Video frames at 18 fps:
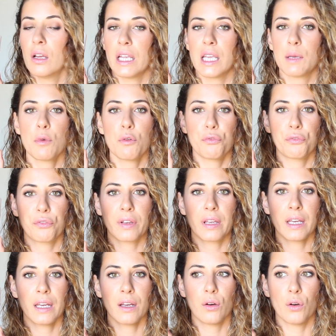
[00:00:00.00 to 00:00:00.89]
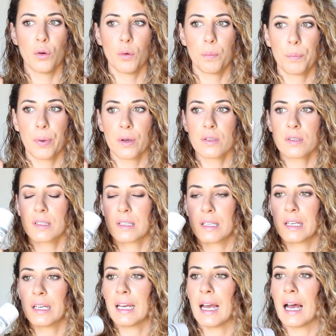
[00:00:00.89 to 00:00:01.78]
Il me fait euh,
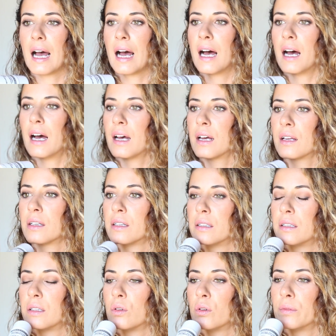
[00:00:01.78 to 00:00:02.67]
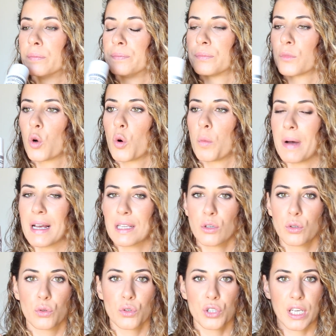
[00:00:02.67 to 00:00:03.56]
penser à, euh, aux
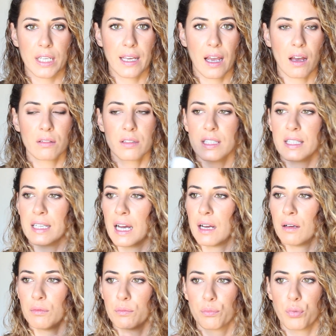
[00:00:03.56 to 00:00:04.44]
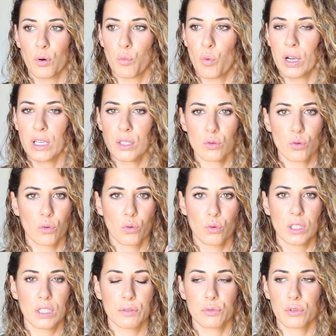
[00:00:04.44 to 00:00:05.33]
masques de chez Garantia. Pour moi, ils sont
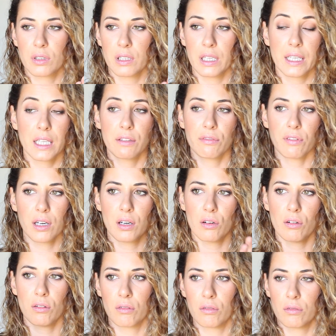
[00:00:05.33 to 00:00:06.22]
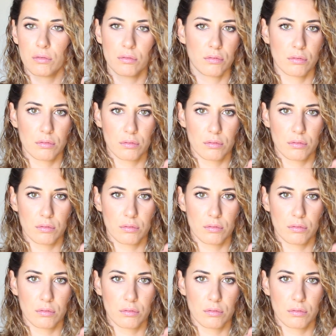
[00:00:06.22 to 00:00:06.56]
au niveau de l'équivalent, euh,